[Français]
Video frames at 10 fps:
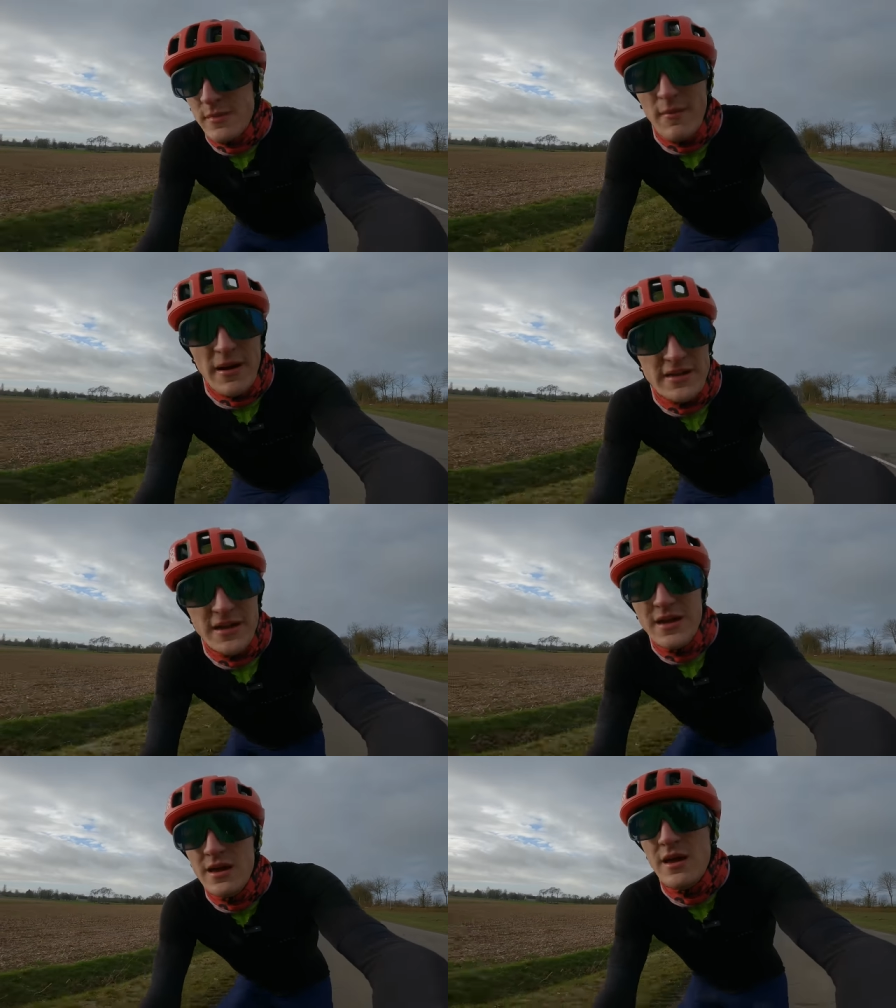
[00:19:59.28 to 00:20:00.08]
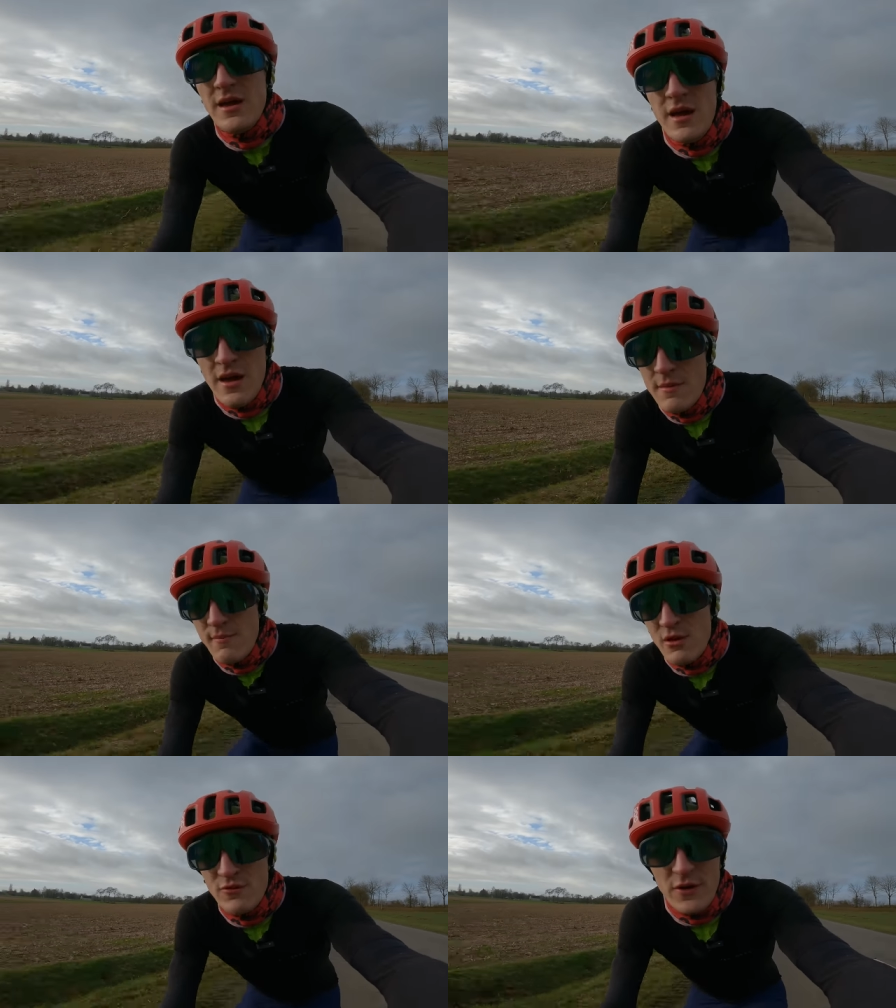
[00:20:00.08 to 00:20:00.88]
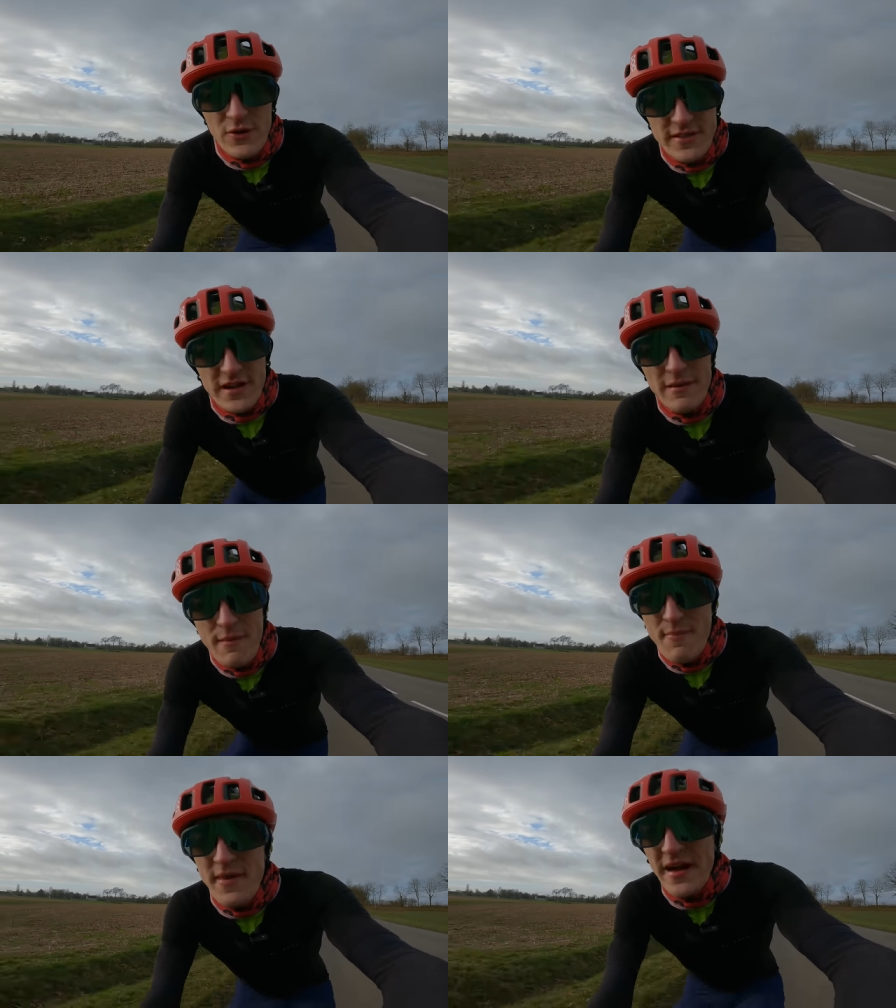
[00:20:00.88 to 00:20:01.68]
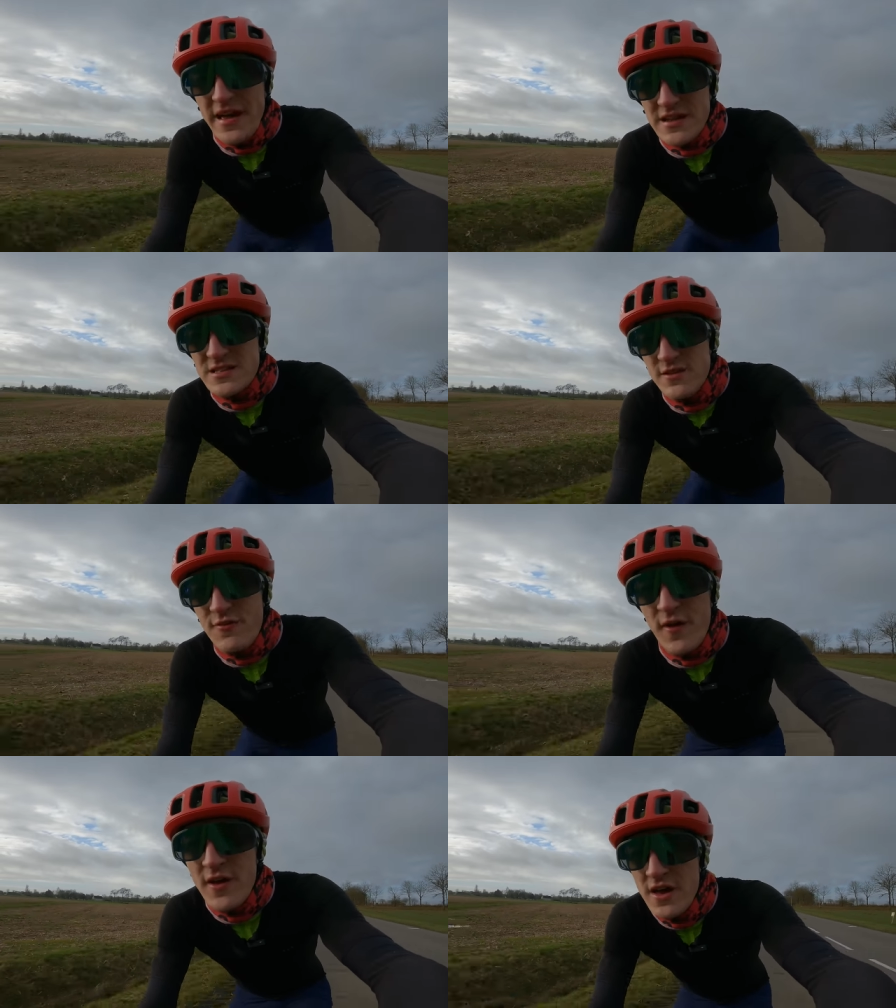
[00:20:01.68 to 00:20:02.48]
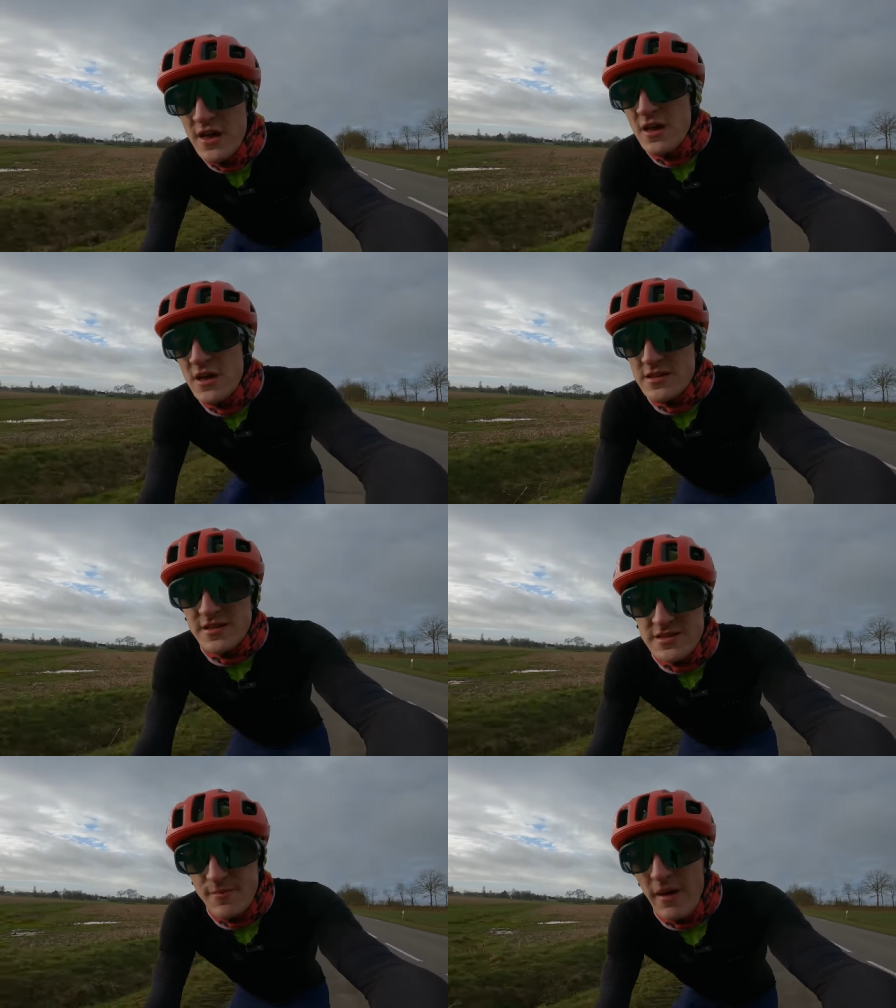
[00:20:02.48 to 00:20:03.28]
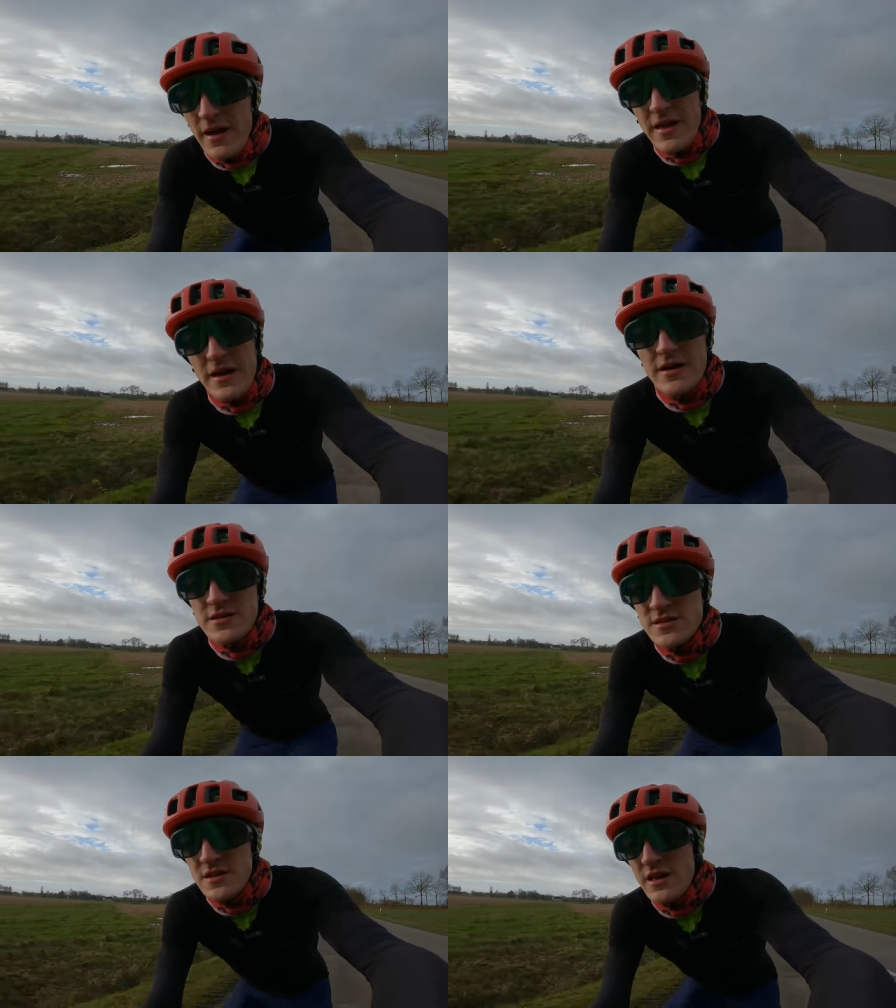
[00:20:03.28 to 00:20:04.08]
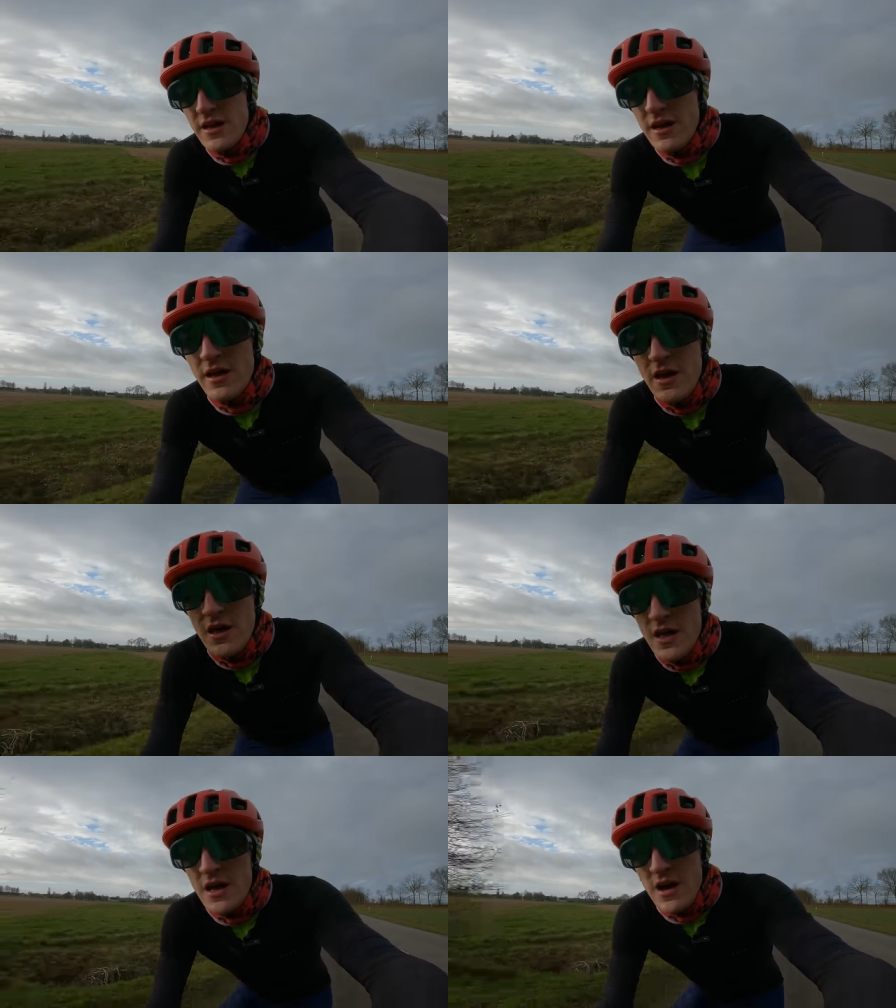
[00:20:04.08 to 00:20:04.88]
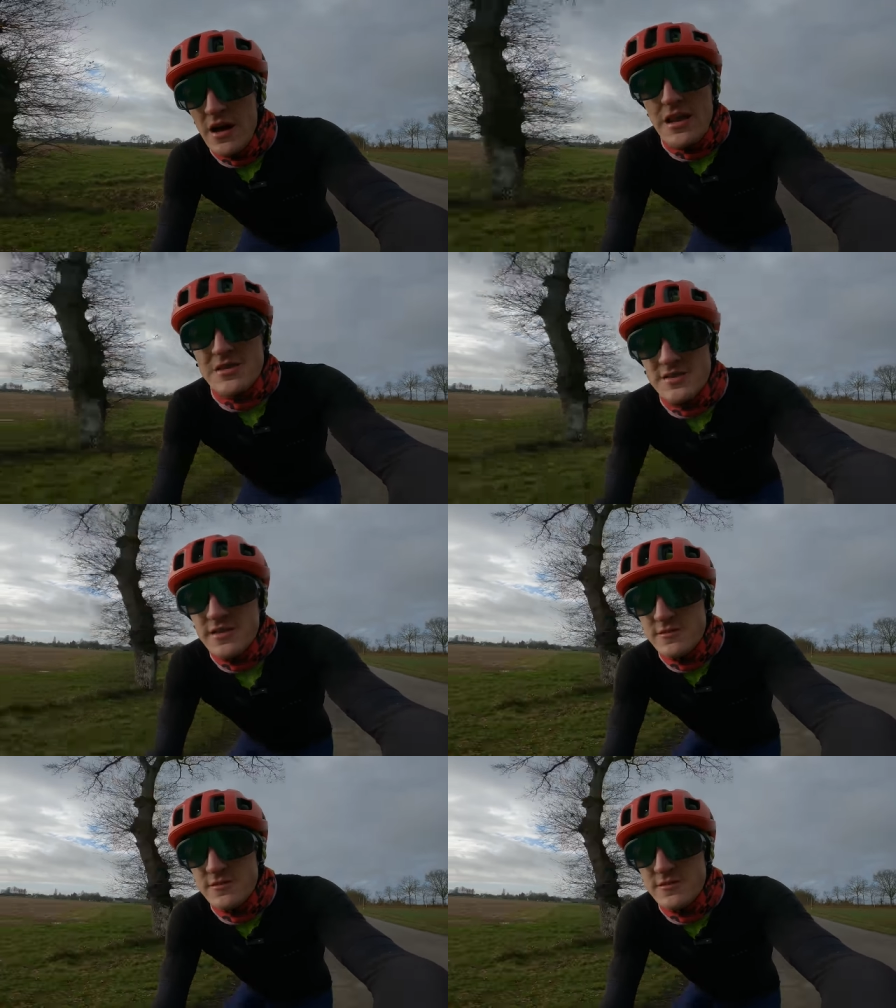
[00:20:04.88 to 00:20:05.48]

m'a marqué. Mais le vélo était quand même bien réactif. Et ça, c'est pareil. Hein. C'est lié à l'acier